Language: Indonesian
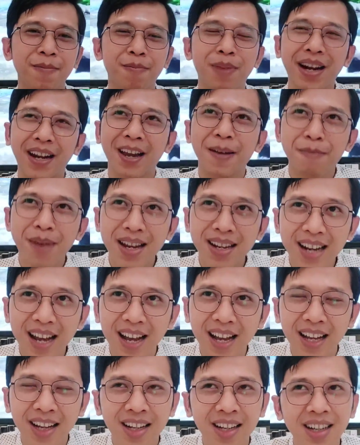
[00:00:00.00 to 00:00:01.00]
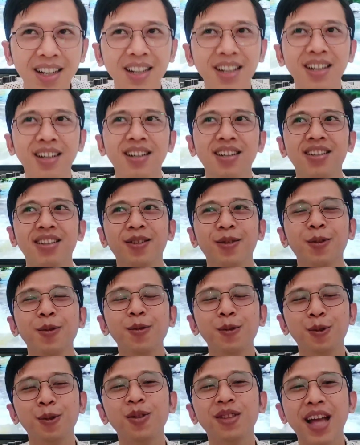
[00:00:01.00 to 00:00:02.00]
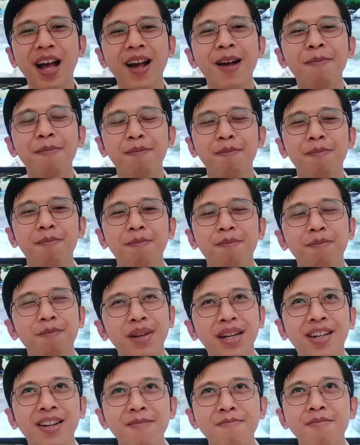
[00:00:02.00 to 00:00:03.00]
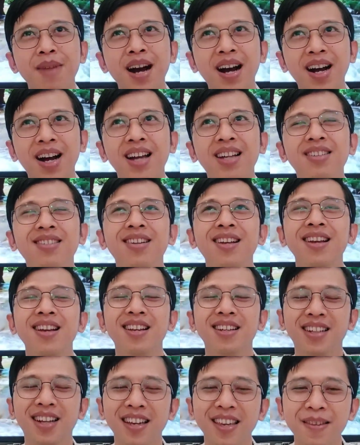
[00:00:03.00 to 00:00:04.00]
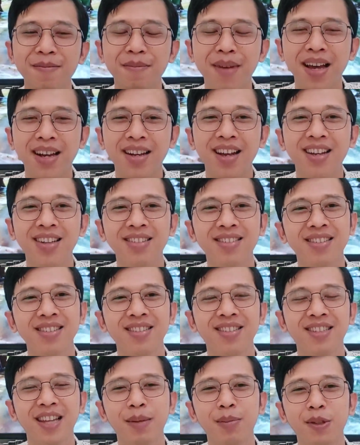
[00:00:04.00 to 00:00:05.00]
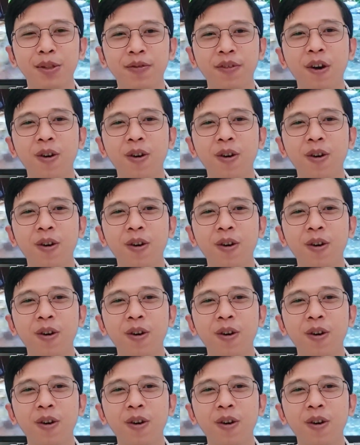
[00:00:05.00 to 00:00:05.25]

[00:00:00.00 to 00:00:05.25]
bagaimana uh, tujuh tahap perkembangan keimanan James